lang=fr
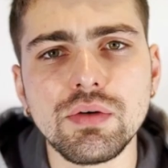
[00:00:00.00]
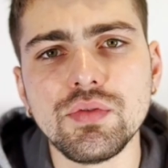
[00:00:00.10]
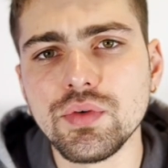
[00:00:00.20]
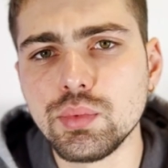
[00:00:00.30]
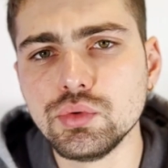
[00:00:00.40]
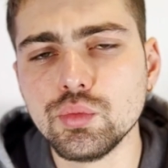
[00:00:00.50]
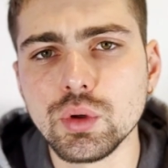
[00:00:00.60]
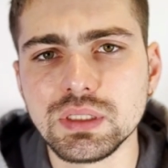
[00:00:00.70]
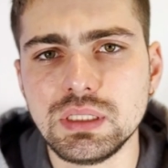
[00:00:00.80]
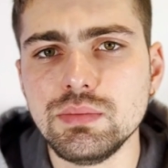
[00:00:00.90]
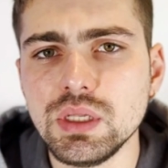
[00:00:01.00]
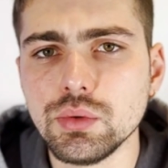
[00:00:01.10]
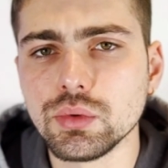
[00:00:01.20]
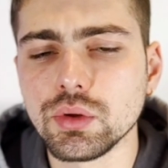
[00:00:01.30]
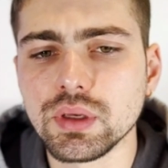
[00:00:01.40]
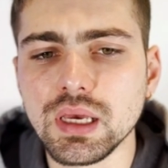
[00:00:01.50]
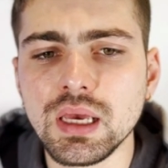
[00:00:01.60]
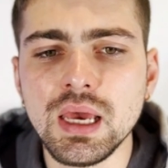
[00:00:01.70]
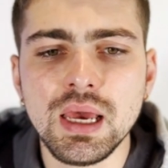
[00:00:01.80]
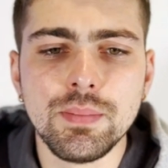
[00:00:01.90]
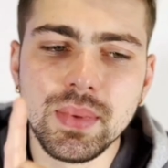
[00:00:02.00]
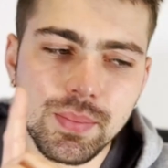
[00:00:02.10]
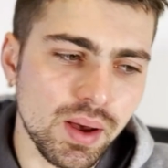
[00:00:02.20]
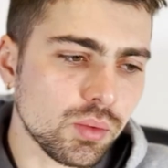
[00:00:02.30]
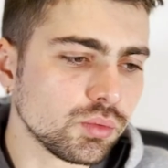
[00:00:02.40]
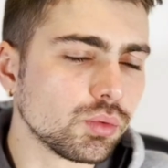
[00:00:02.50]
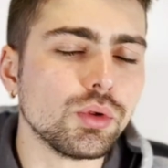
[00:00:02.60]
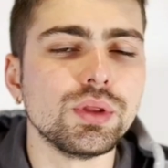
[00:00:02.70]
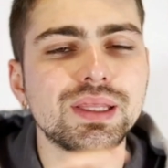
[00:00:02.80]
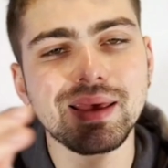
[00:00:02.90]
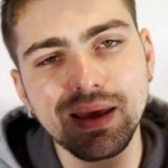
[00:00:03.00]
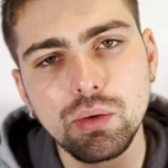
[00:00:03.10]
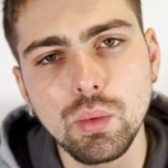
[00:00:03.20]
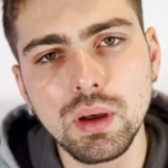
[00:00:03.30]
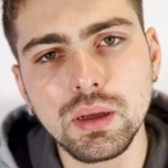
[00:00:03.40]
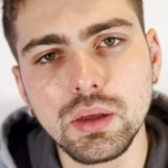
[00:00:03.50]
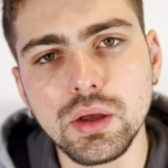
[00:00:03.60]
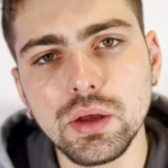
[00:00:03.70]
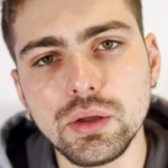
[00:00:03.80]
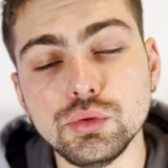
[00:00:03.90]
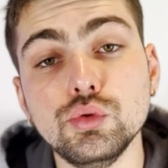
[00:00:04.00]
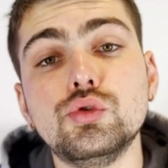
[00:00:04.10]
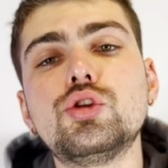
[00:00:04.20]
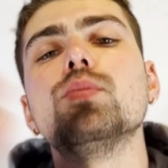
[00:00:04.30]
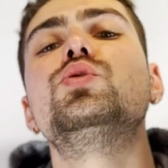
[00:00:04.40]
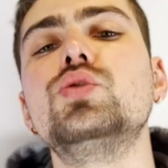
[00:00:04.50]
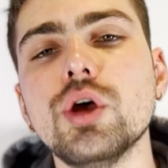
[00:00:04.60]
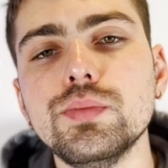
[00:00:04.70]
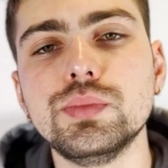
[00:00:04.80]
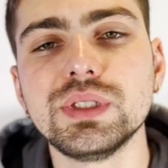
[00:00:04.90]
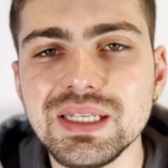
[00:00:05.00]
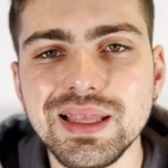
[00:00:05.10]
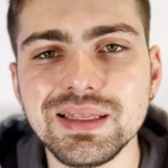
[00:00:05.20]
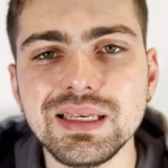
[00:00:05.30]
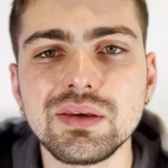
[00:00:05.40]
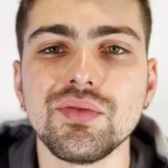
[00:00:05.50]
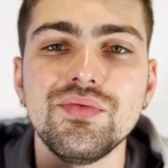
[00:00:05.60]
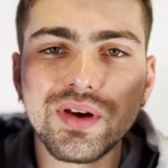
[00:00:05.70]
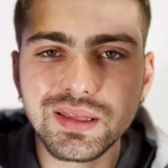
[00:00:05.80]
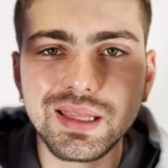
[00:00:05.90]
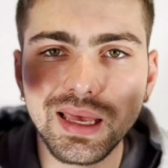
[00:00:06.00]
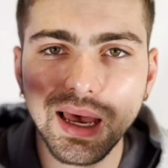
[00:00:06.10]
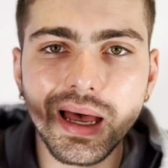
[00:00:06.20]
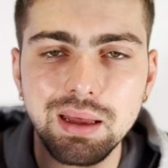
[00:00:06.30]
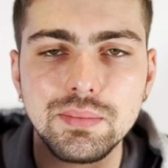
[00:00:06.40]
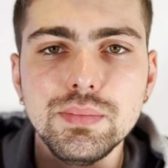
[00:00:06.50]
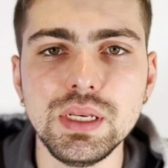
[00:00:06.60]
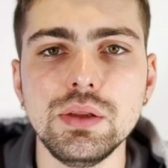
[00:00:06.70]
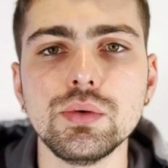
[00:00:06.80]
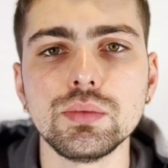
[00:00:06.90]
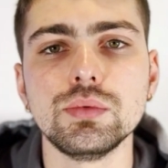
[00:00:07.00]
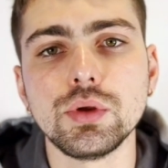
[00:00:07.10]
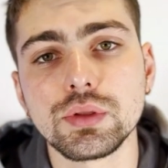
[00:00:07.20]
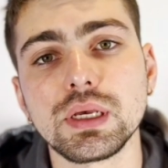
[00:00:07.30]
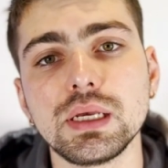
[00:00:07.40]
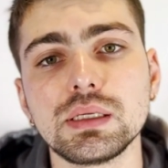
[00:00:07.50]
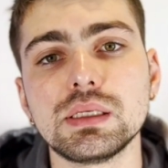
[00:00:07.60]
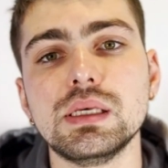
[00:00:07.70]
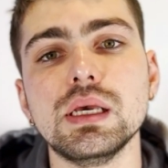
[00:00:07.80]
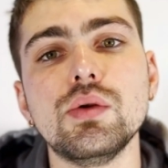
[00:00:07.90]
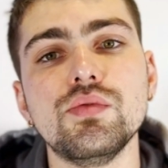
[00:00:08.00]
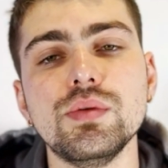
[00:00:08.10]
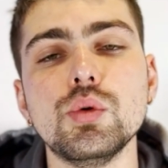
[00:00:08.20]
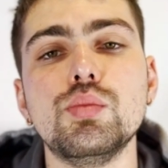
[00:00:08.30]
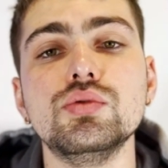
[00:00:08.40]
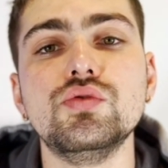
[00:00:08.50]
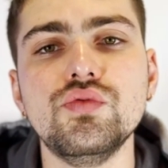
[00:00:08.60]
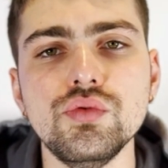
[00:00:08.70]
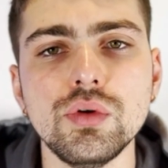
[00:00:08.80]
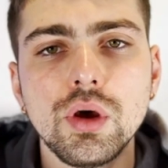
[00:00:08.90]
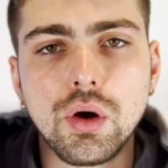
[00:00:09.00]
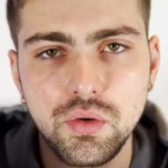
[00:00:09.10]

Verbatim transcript: avait fait plus ou moins 10 millions d'entrées. Mais par contre, on en est très loin euh, du top du top Titanic, 21 millions d'entrées, qui est le film le plus vu en